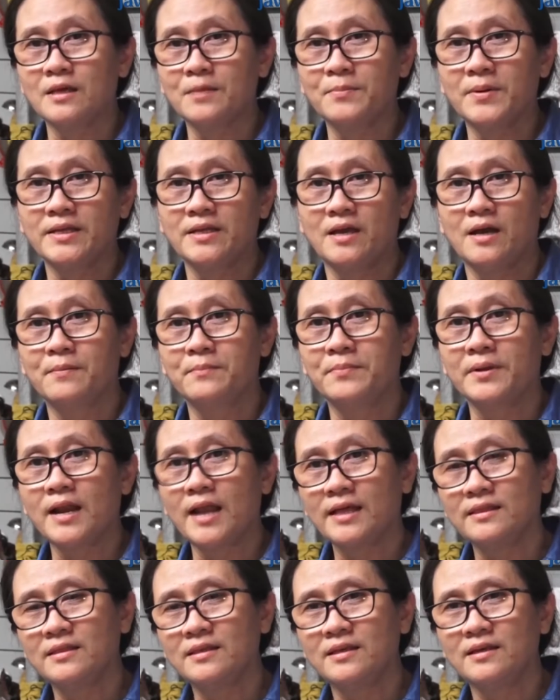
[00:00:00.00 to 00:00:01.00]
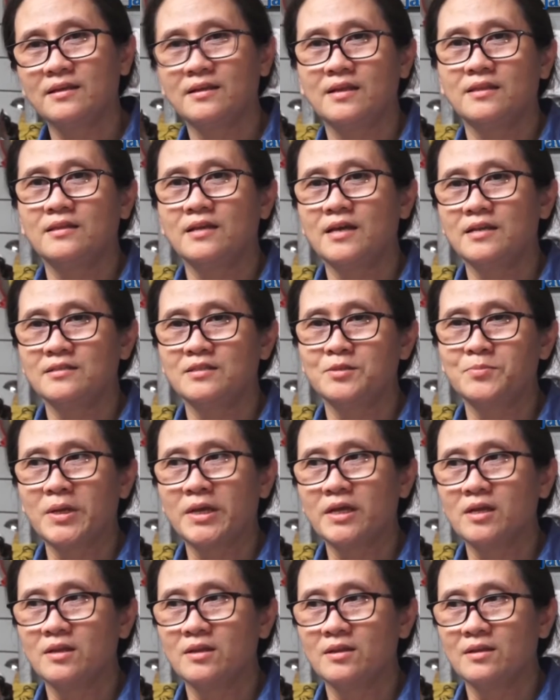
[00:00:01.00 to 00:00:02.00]
kita banyak berlatih, nanti kan
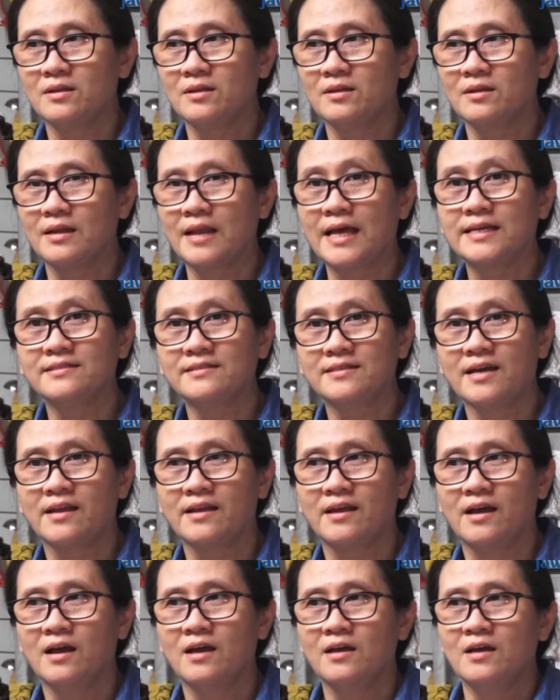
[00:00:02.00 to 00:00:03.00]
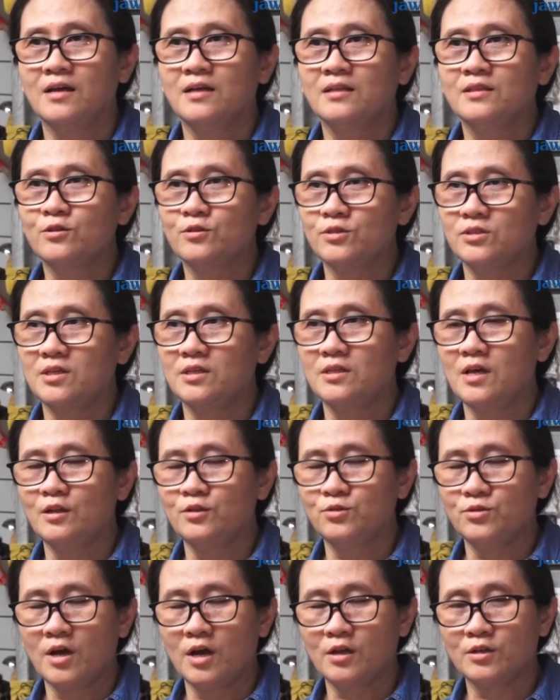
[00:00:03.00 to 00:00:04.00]
semakin lancar ya. Terus kita
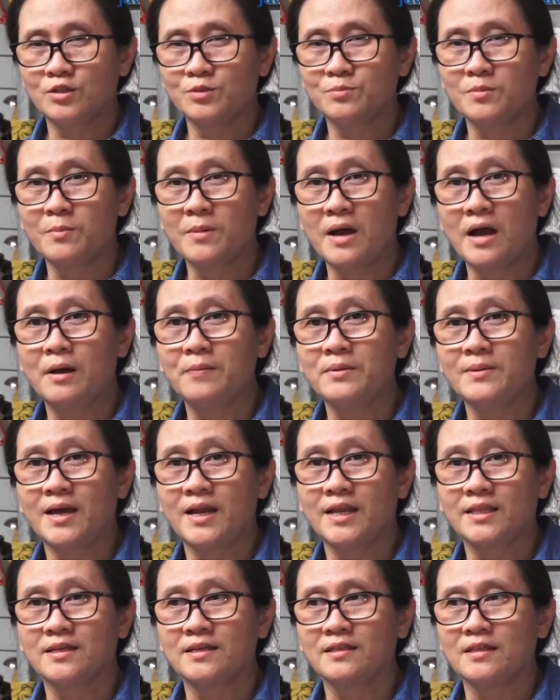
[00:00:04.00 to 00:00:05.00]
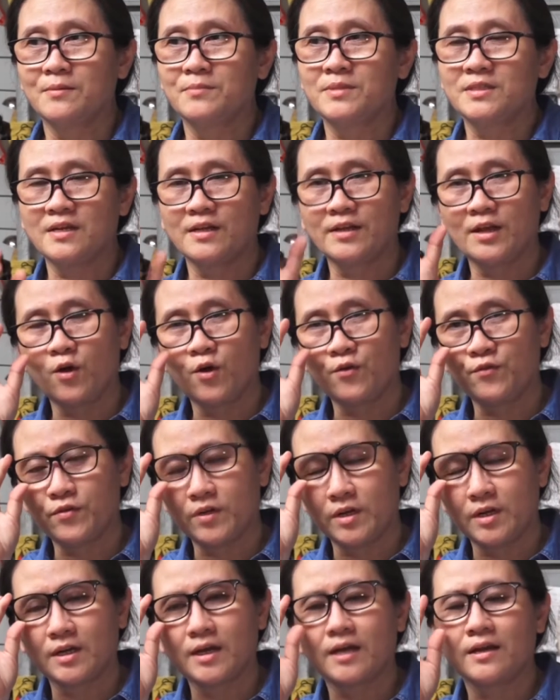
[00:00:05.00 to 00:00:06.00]
juga harus memahami alat kita, misalnya
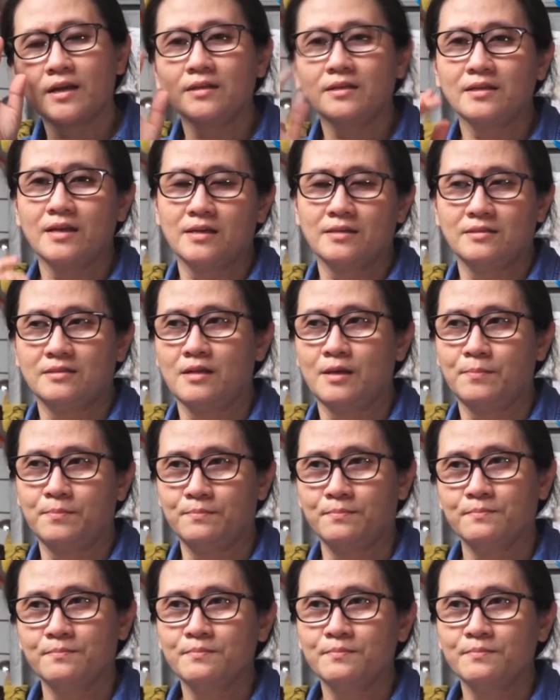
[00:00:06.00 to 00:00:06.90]
oven, karena nggak setiap